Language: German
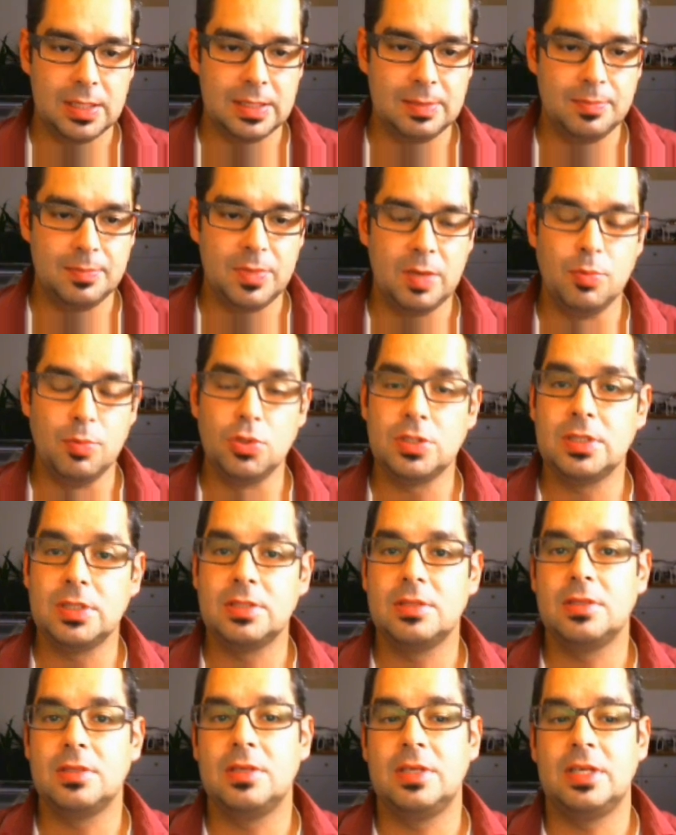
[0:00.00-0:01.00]
Ähm, ihr
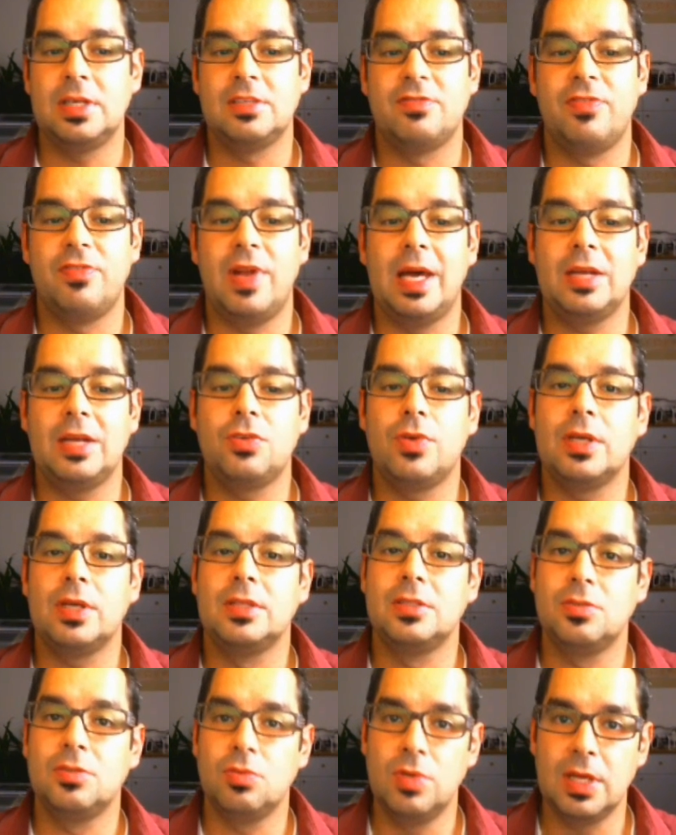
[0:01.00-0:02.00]
müsst das
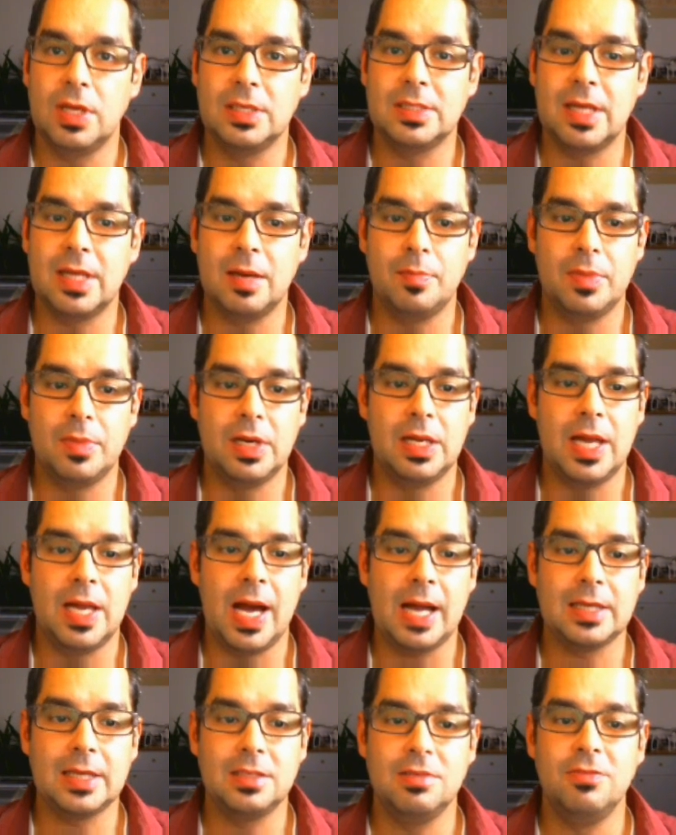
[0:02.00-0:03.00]
Flytracks zunächst einmal
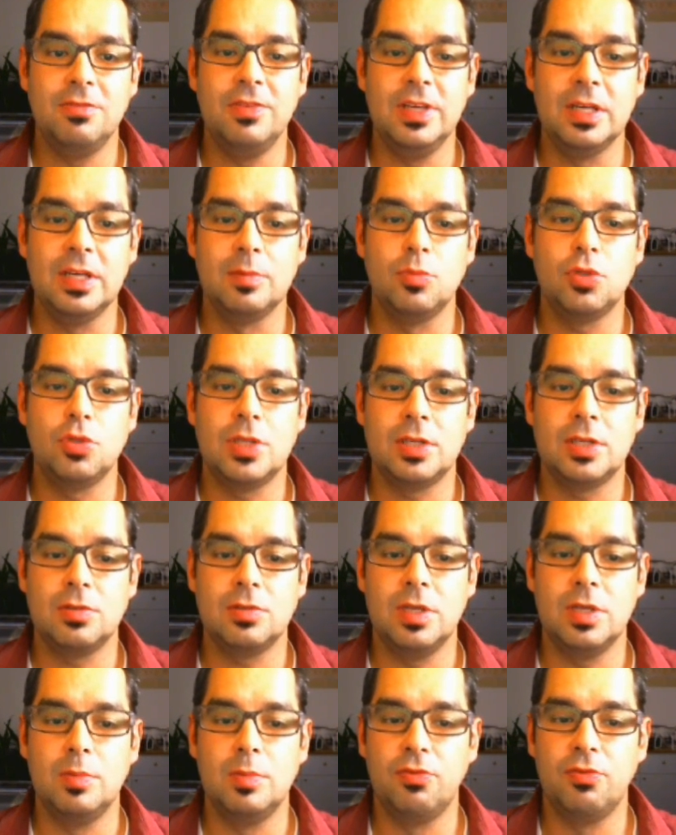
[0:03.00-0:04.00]
aktivieren, müsst
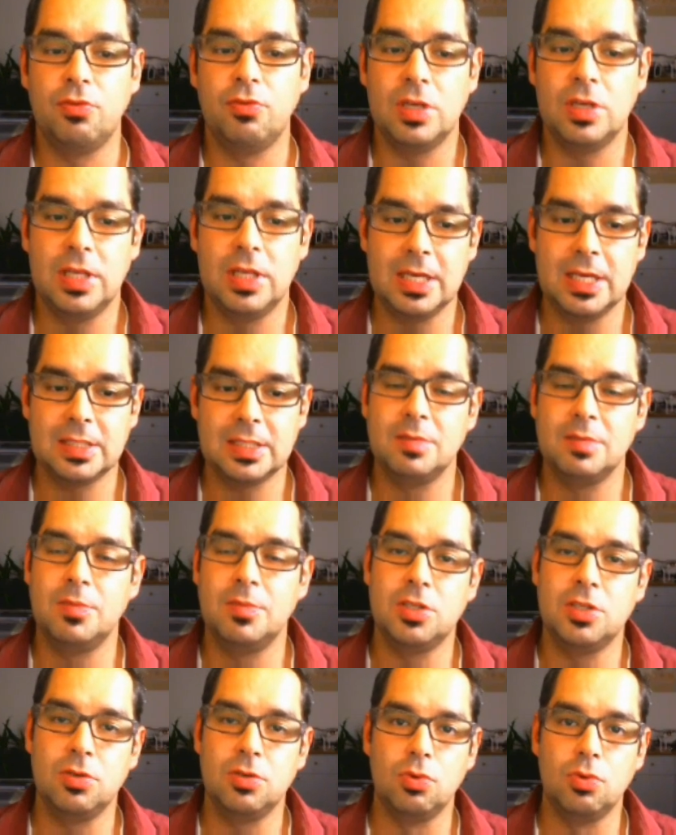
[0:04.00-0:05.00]
also hier, bevor ihr die erste
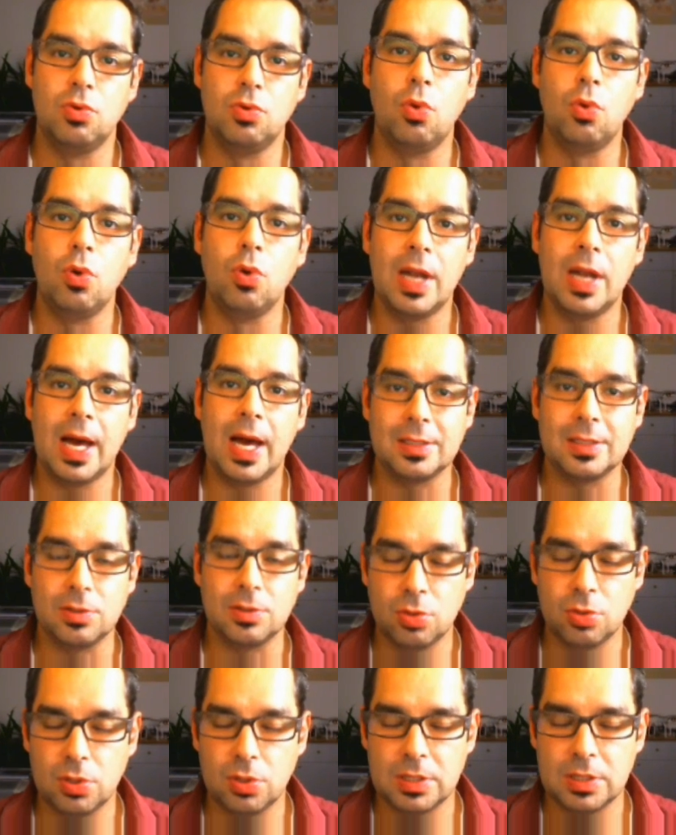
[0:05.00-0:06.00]
Mission
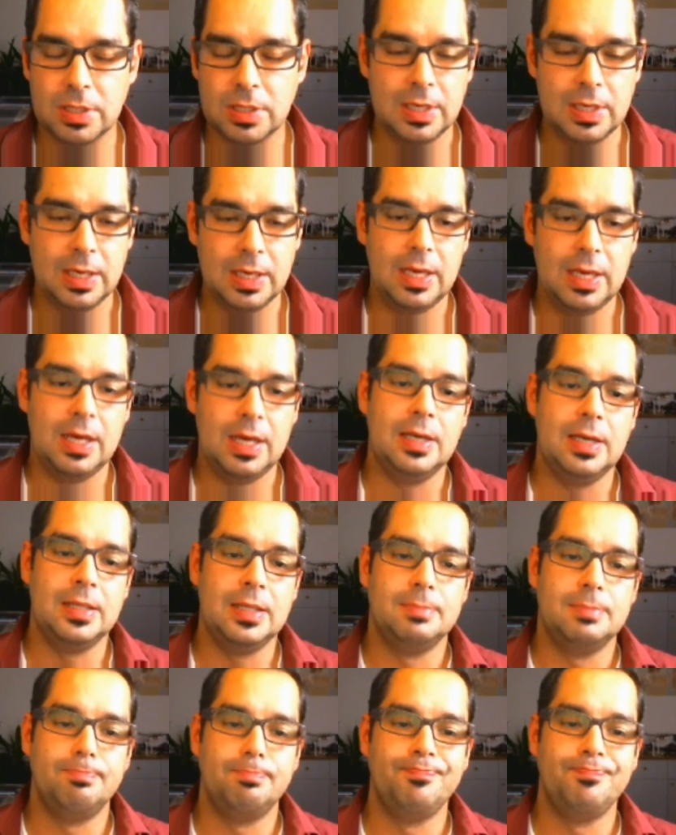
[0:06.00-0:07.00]
hochladen könnt,
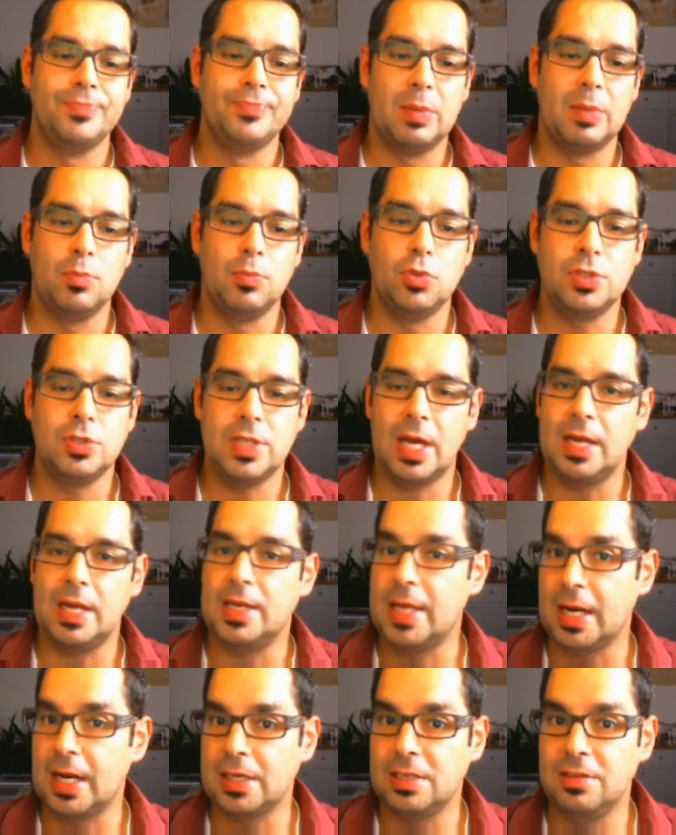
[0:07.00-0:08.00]
ähm, müsst ihr
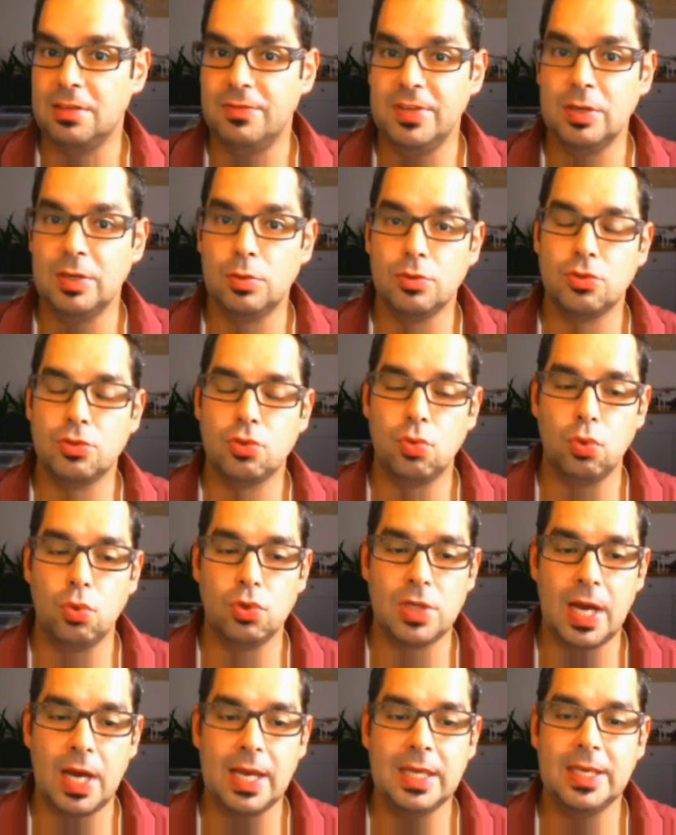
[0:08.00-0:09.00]
einen
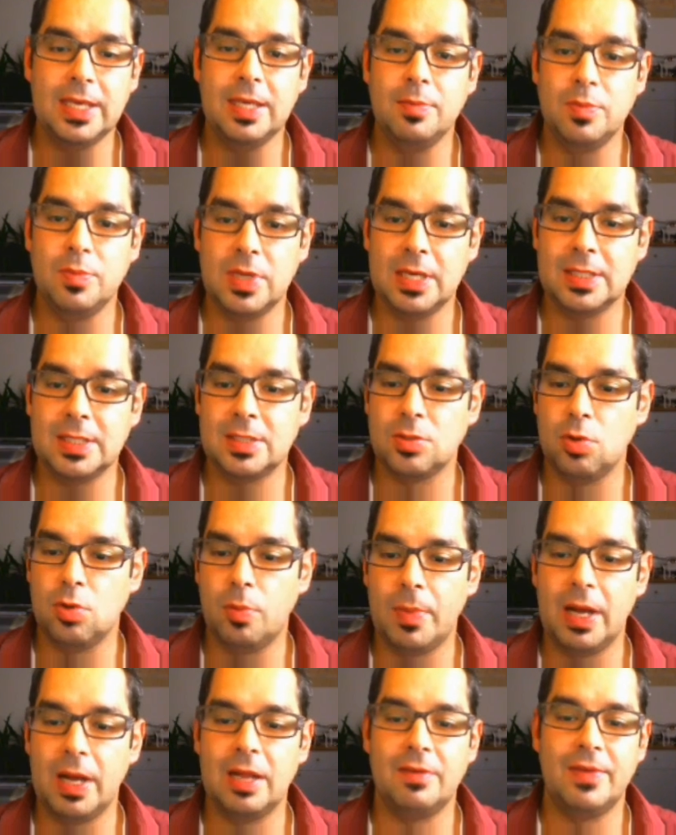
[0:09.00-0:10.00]
Aktivierungscode eingeben, der ist
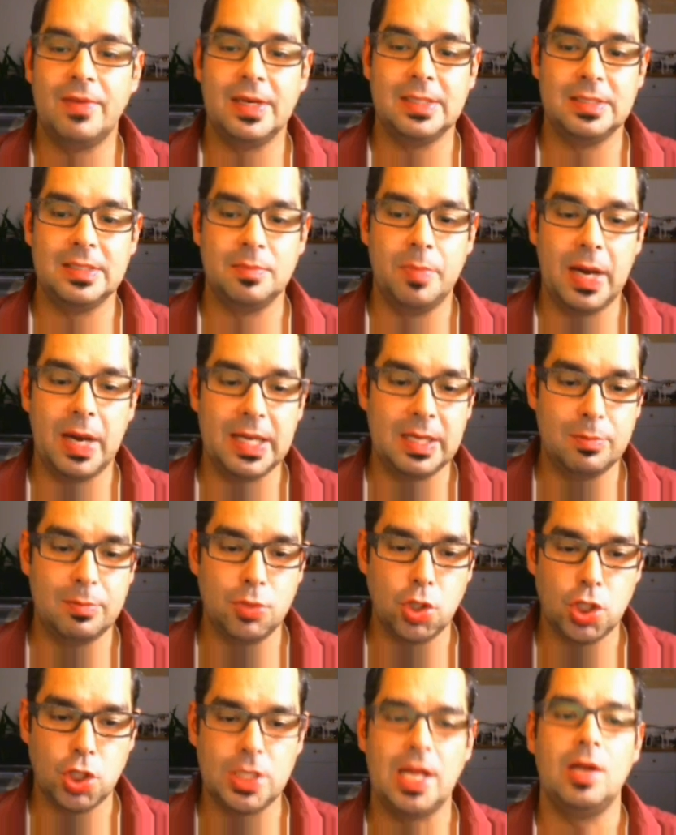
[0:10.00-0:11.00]
normalerweise bei der
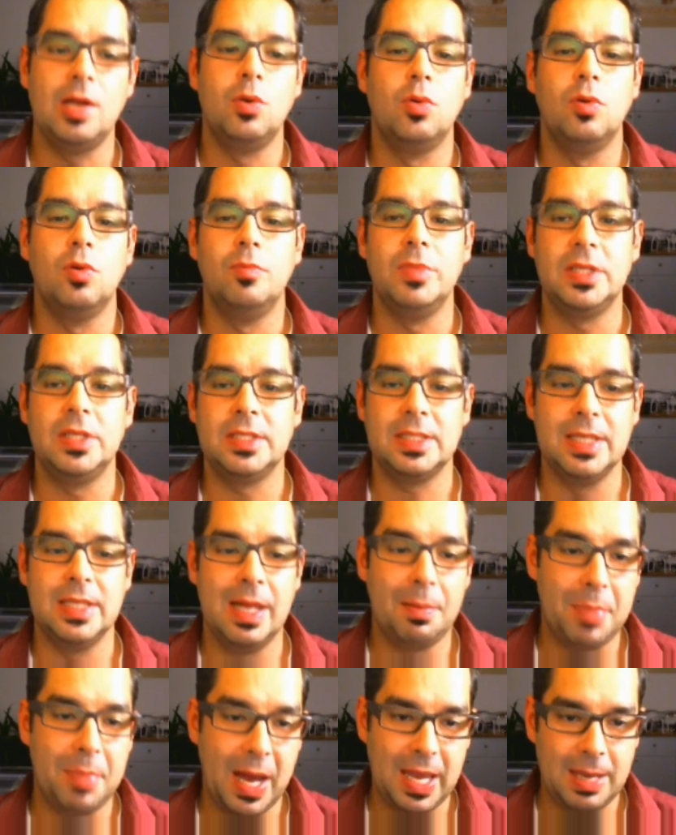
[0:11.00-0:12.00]
Bestellung mit
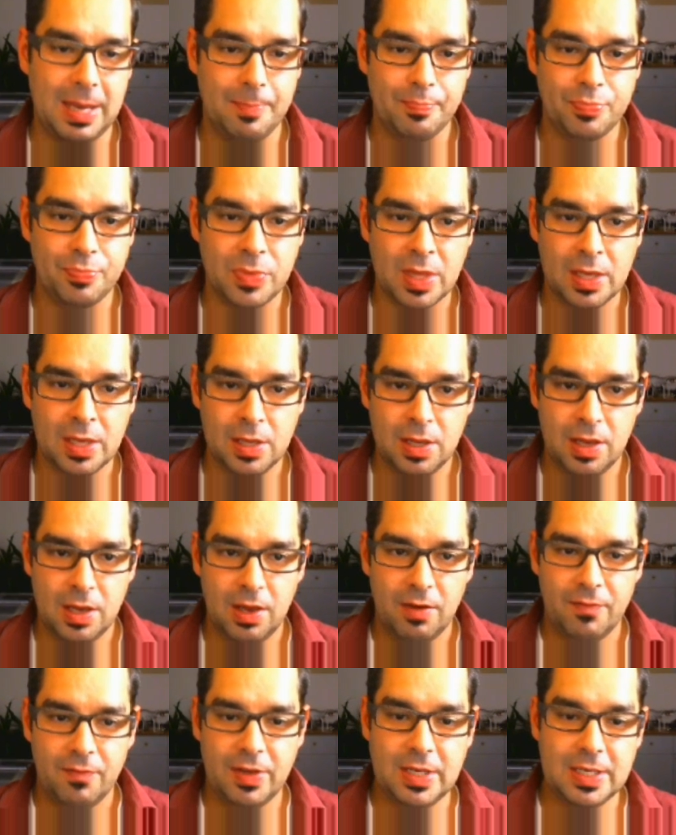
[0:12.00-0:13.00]
dabei.
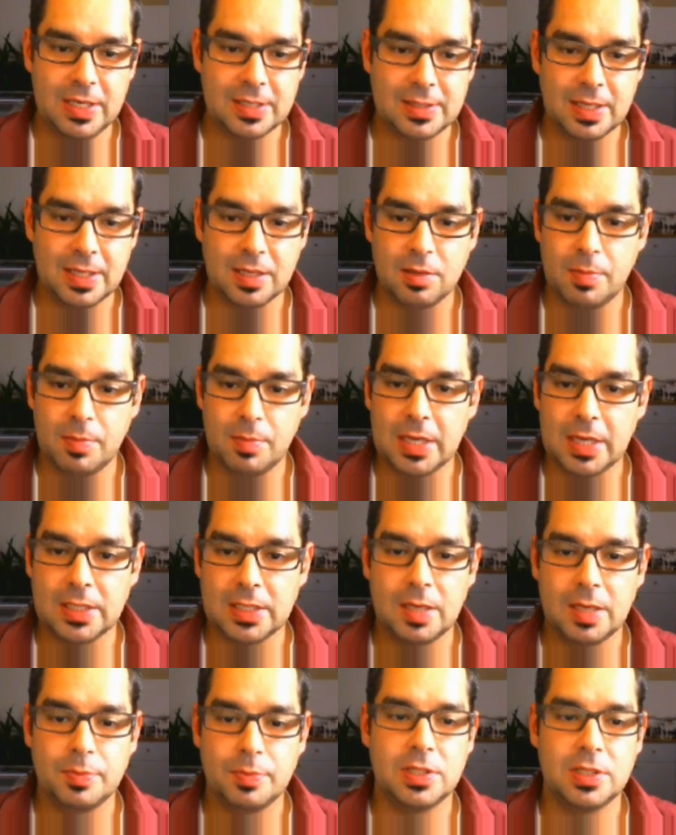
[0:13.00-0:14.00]
Wenn ihr das dann
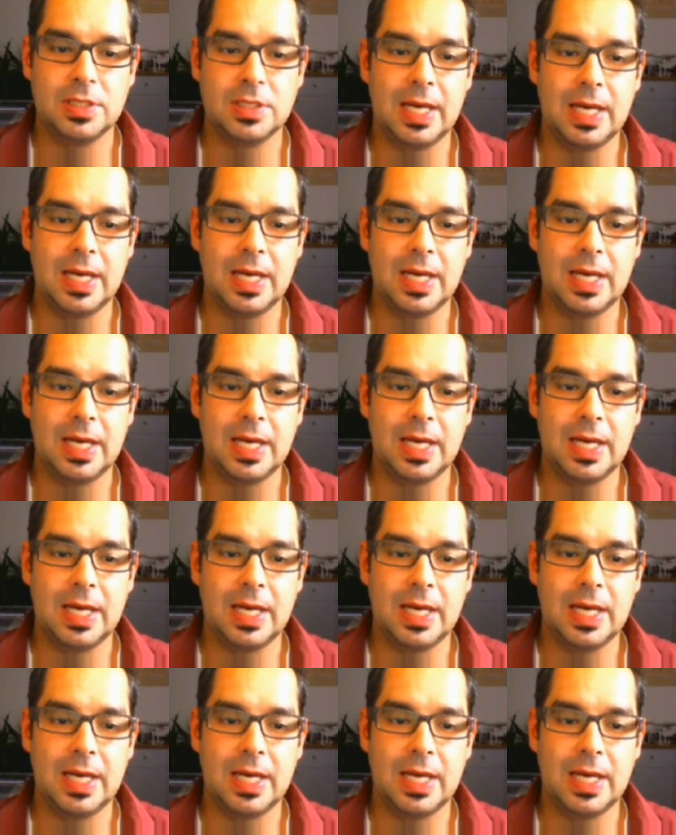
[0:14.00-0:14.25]
gemacht habt,